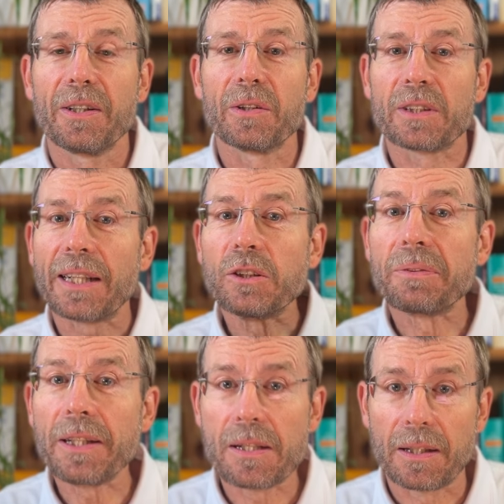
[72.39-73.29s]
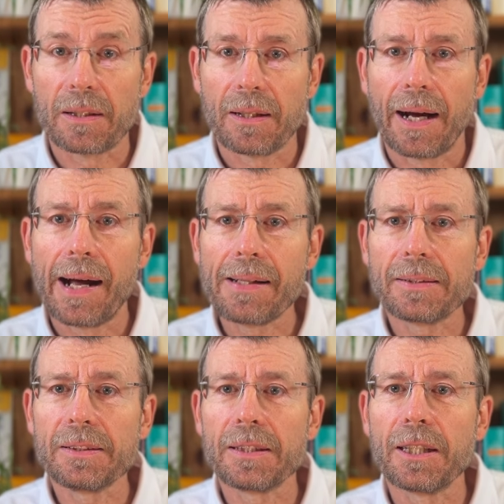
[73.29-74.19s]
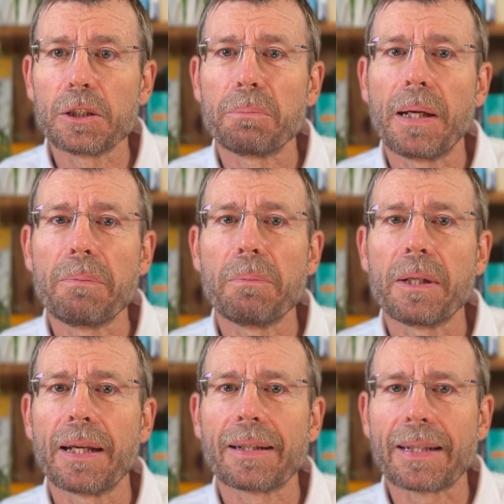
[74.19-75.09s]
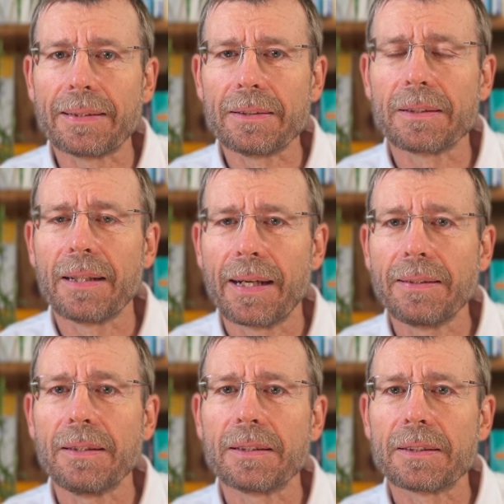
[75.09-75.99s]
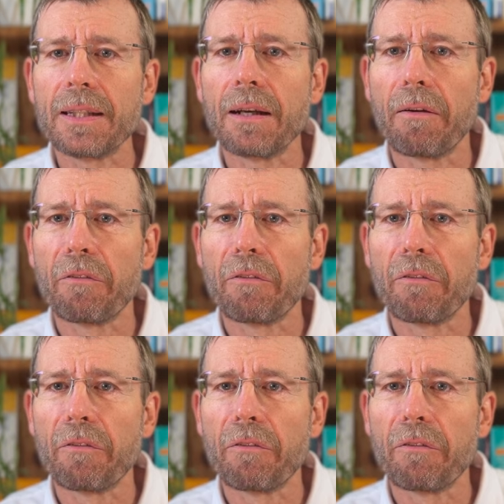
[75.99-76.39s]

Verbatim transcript: Und ganz wichtig, halten Sie das Baby mit der ganzen Hand sicher